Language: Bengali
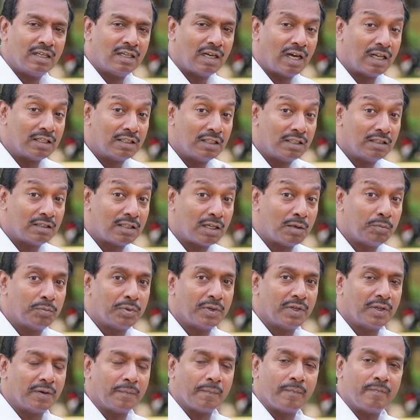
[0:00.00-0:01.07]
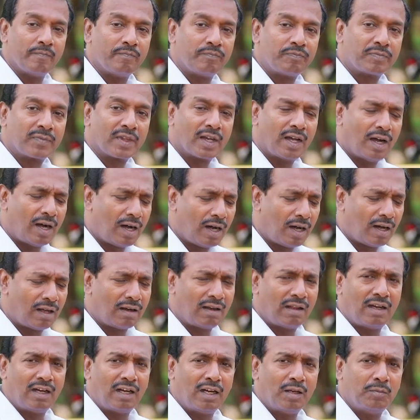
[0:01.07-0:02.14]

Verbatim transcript: হয়ে গিয়েছিল কোনো ব্রাশ